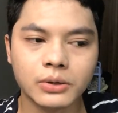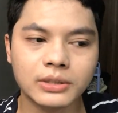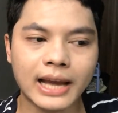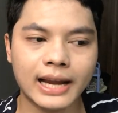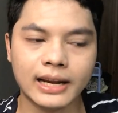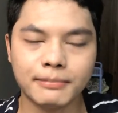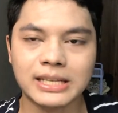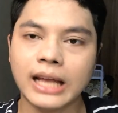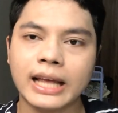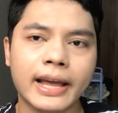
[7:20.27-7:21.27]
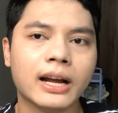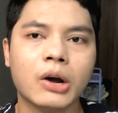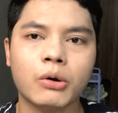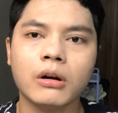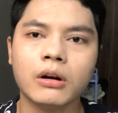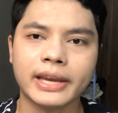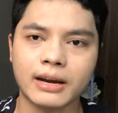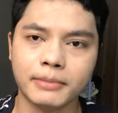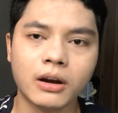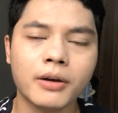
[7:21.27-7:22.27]
สนใจเรียนภาษาไทยเขาก็
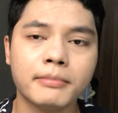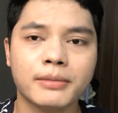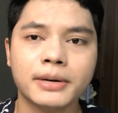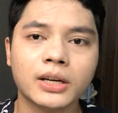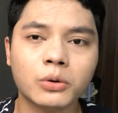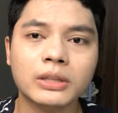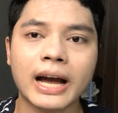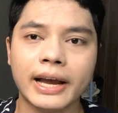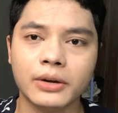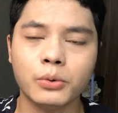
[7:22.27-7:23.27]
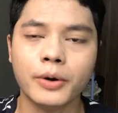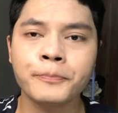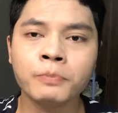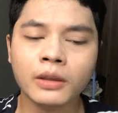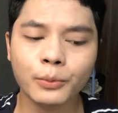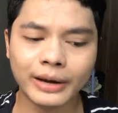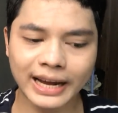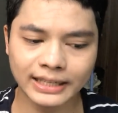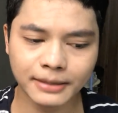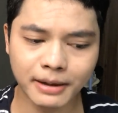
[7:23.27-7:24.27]
ยังไม่ค่อยมีเพื่อนคนไทยด้วย เว
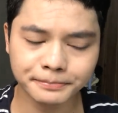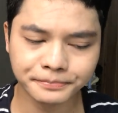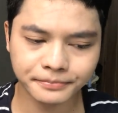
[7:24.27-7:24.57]
ลาที่แบบ